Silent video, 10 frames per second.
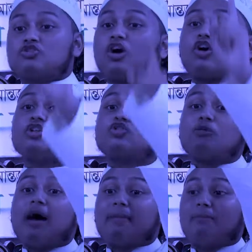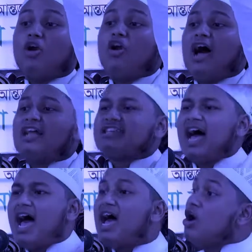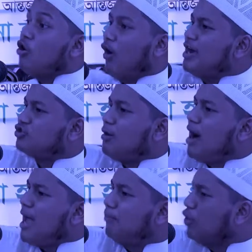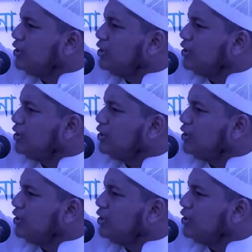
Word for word: যখন তোমার ভুল হয়েছে ওই সময় ভুল